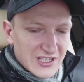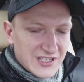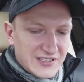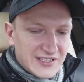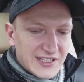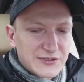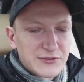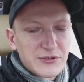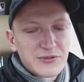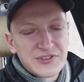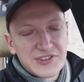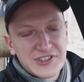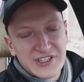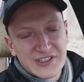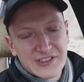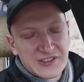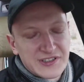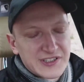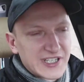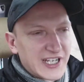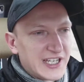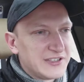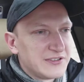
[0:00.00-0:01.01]
Я тут
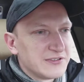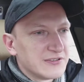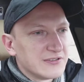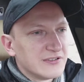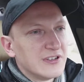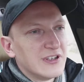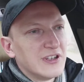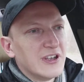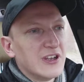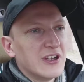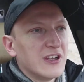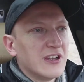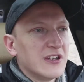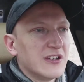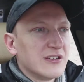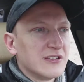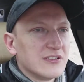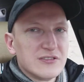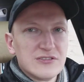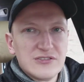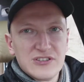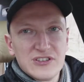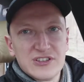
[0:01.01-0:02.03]
сделал радио
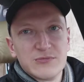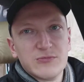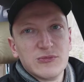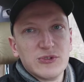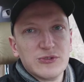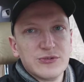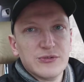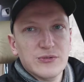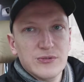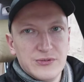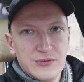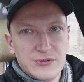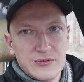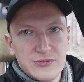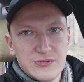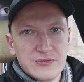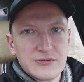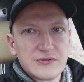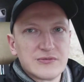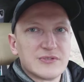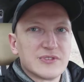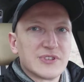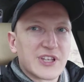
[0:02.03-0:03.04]
через Bluetooth.
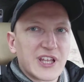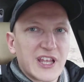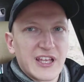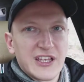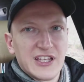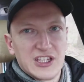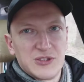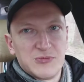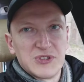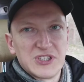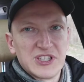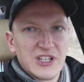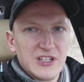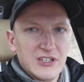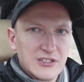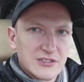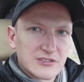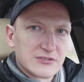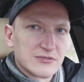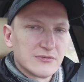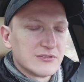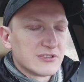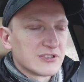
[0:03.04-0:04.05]
Такая есть
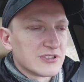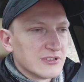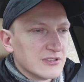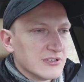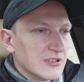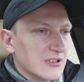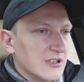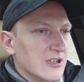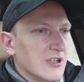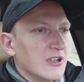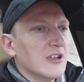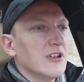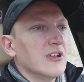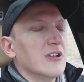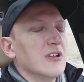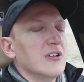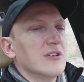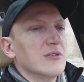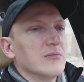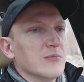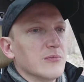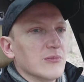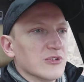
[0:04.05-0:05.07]
специальная штучка.
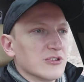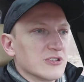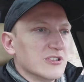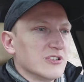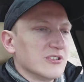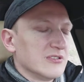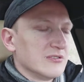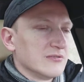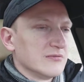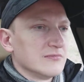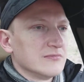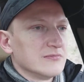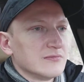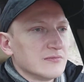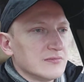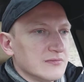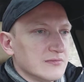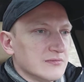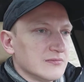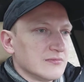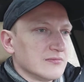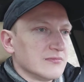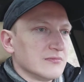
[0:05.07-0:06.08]
Можно
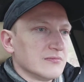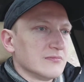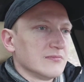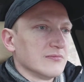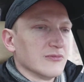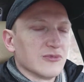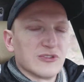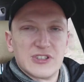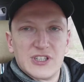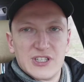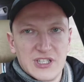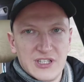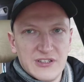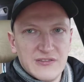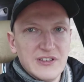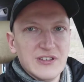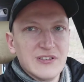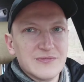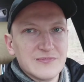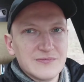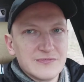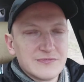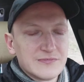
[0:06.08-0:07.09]

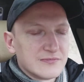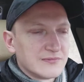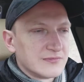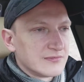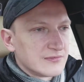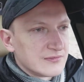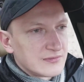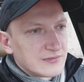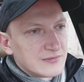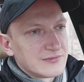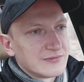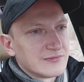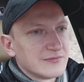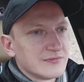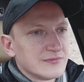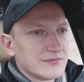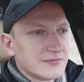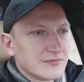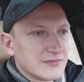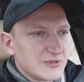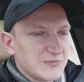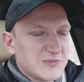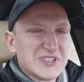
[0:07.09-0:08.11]
установить
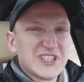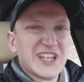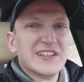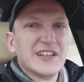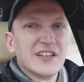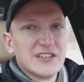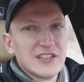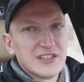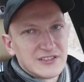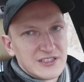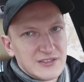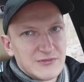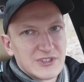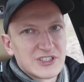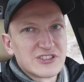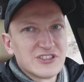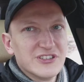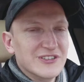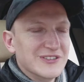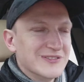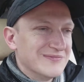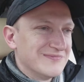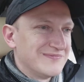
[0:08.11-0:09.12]
специально для этой
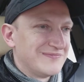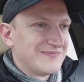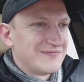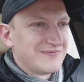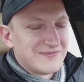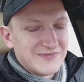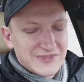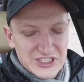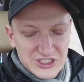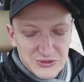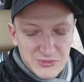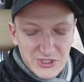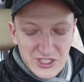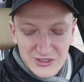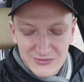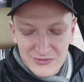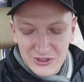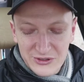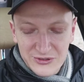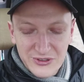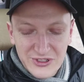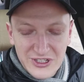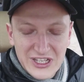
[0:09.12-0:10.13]
машины. И теперь я
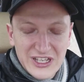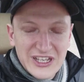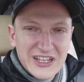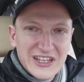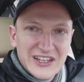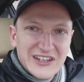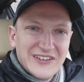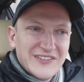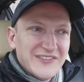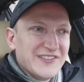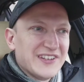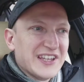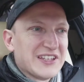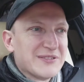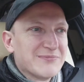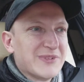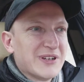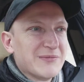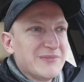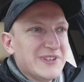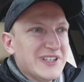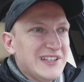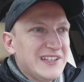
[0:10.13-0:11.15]
могу взять
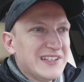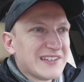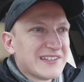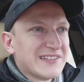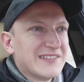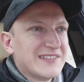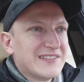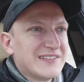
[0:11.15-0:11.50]
мобильник,